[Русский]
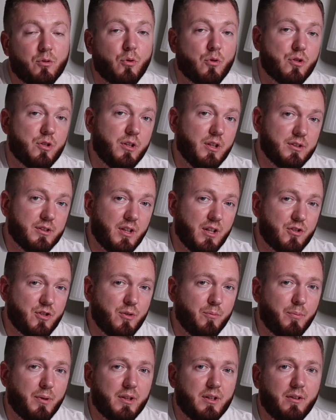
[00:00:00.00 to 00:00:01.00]
Тоже
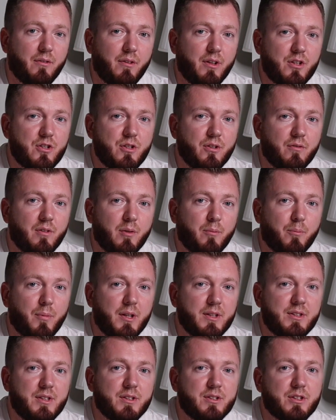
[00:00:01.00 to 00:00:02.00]
достаточно противоречивая
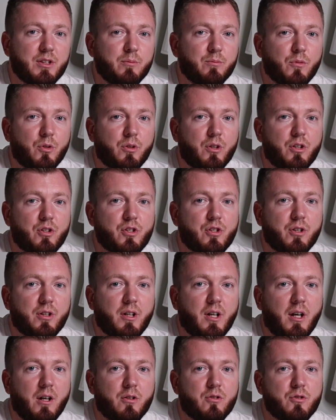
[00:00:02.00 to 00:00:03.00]
позиция. Многие
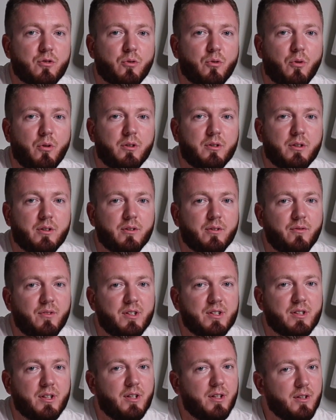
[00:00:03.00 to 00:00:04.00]
считают, что этот
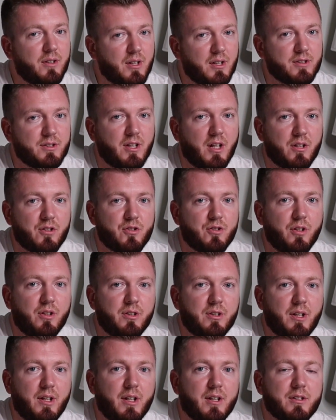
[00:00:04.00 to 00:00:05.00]
виски недостаточно
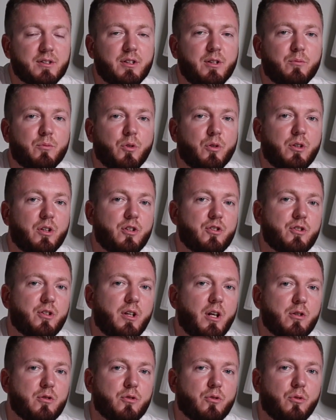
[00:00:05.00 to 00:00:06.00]
интересный. Многие
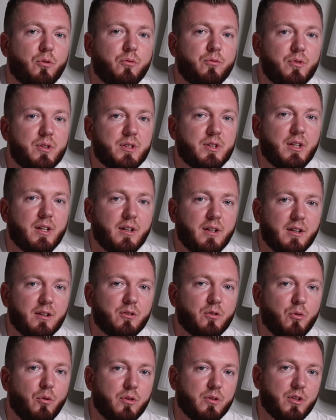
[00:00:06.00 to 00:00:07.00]
считают, что виски
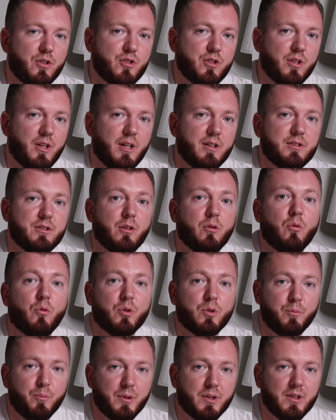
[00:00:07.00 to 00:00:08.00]
Гленгоин начинается
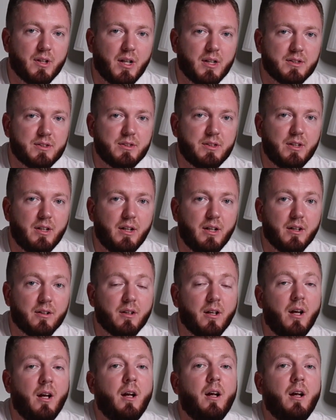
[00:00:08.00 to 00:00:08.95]
от 15 лет.